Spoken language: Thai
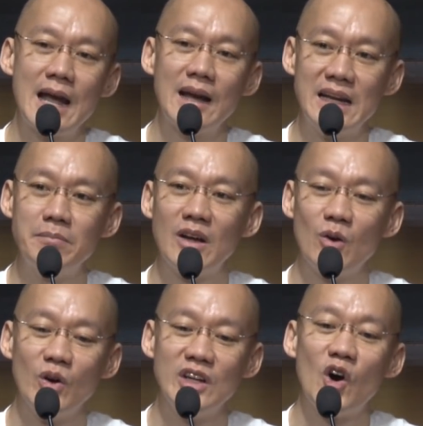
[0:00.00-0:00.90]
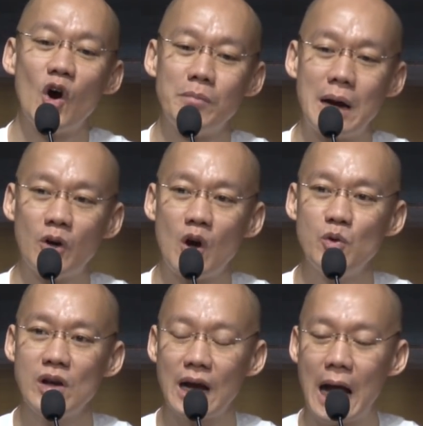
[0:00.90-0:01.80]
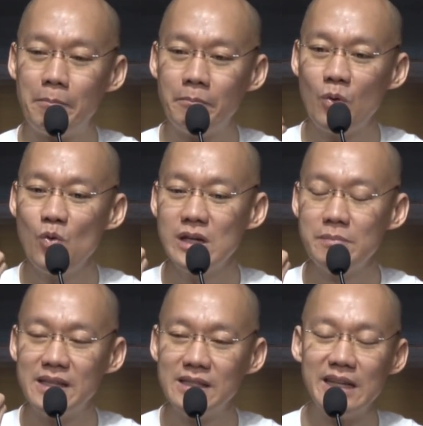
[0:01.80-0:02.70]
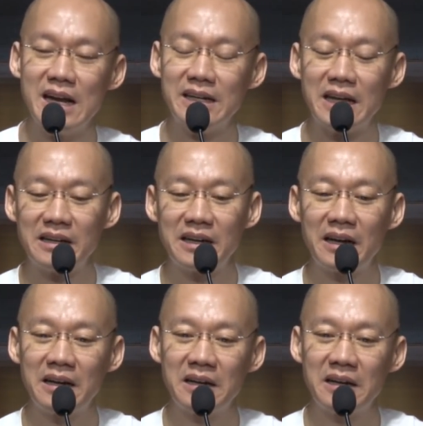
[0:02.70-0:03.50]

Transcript: แค่กลิ่นพระโอษฐ์ที่ออกมาพร้อมด้วยคำพูดที่เป็นเสียงเนี่ย